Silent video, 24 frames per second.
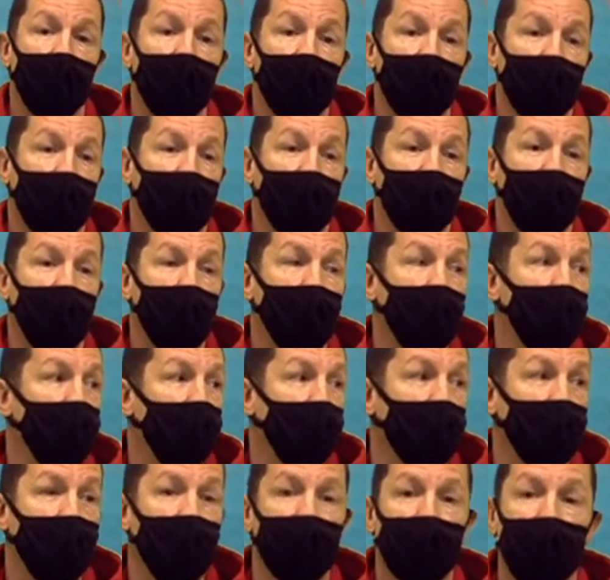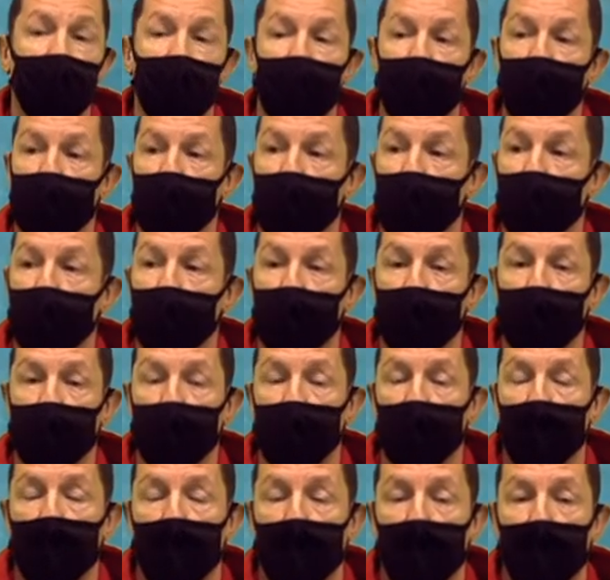i giocatori più importanti non ci sono,
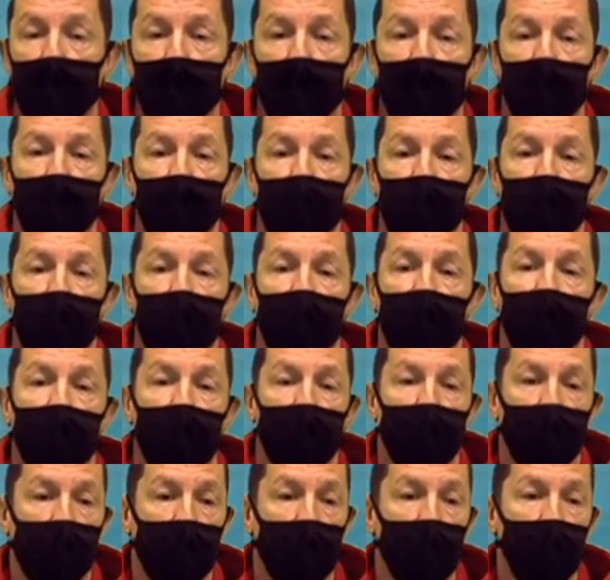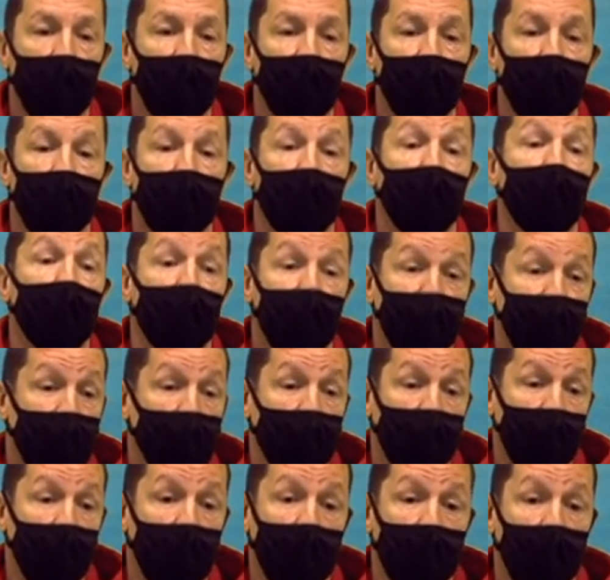eh, sono fuori per Covid, dovuto al fatto
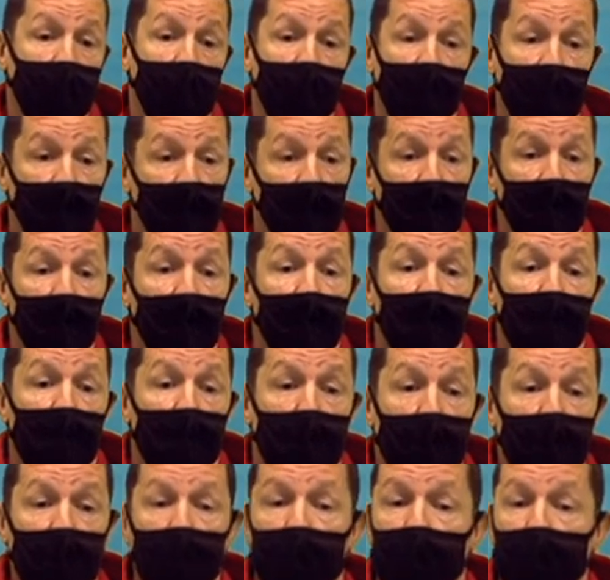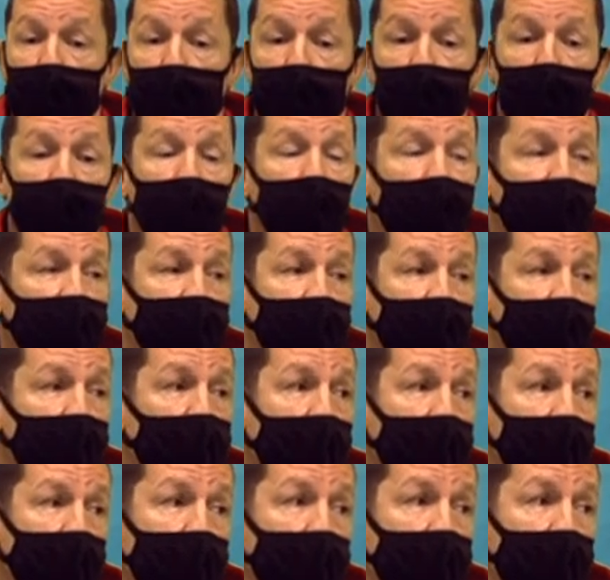che squadre per due
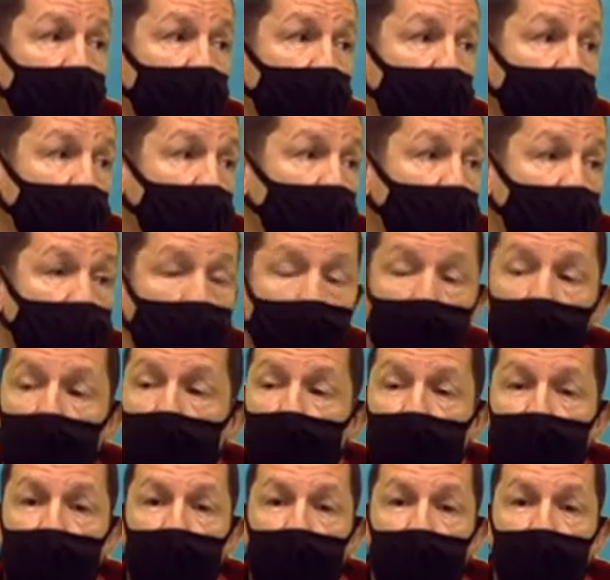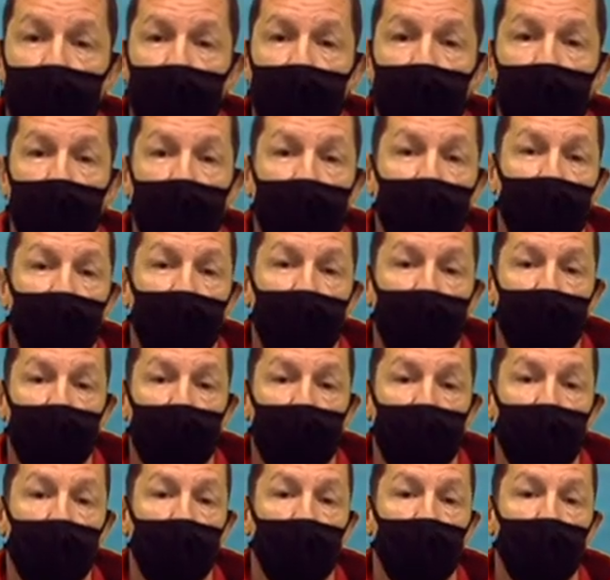settimane sono dovute stare in quarantena, non sono
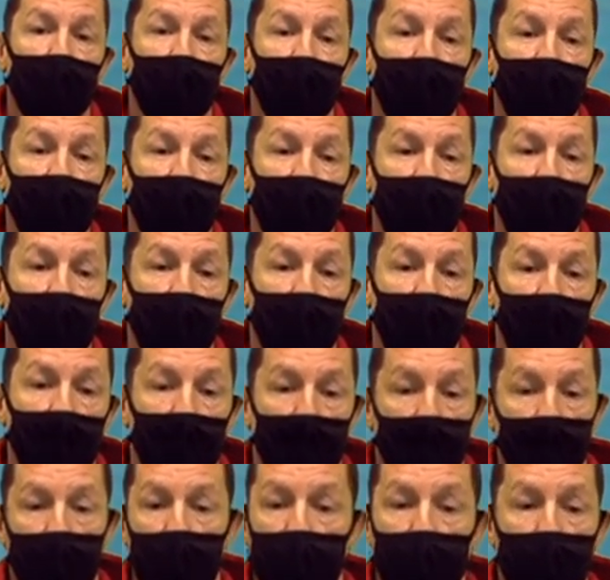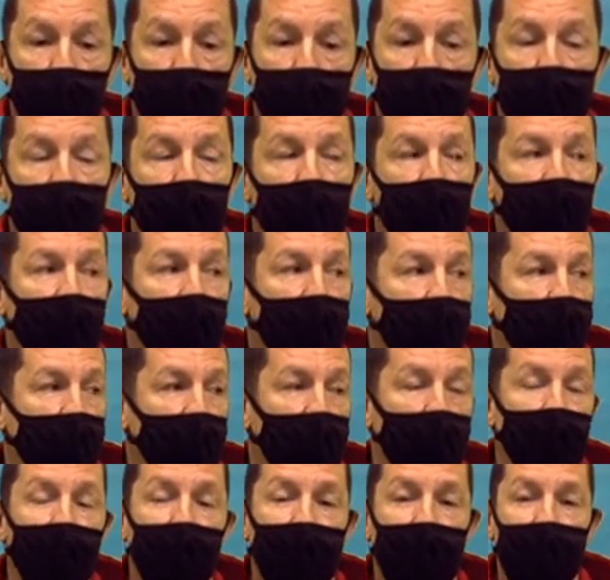potute allenare, eh, per cui gli
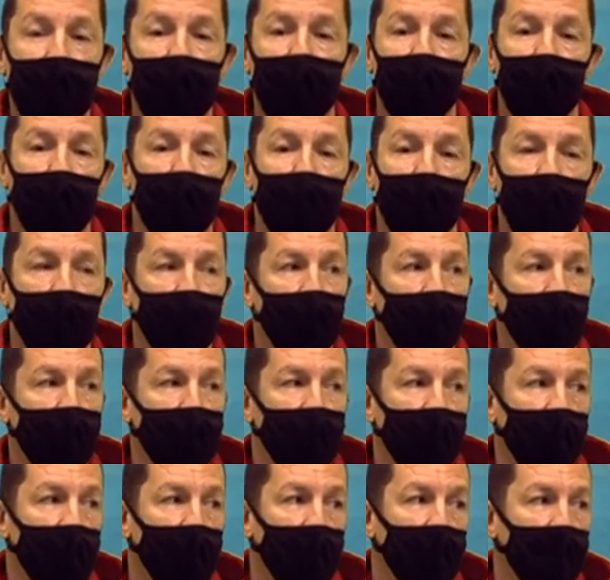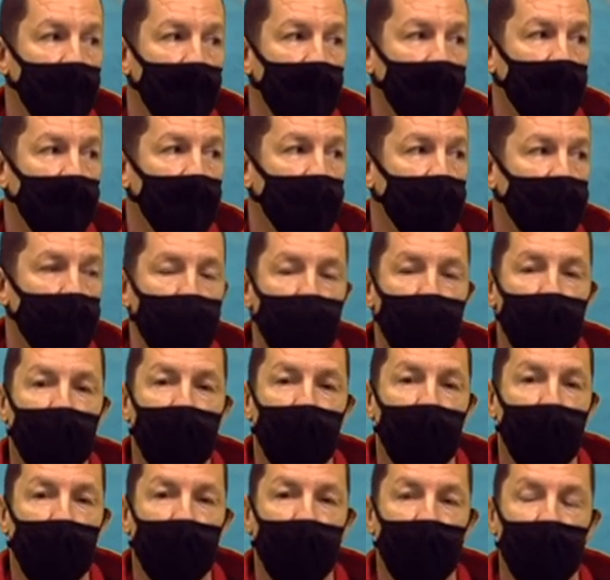equilibri cambiano così, da un giorno
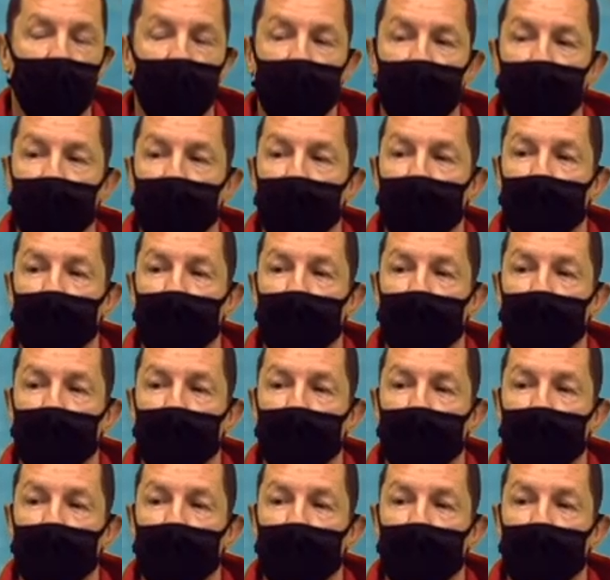all'altro.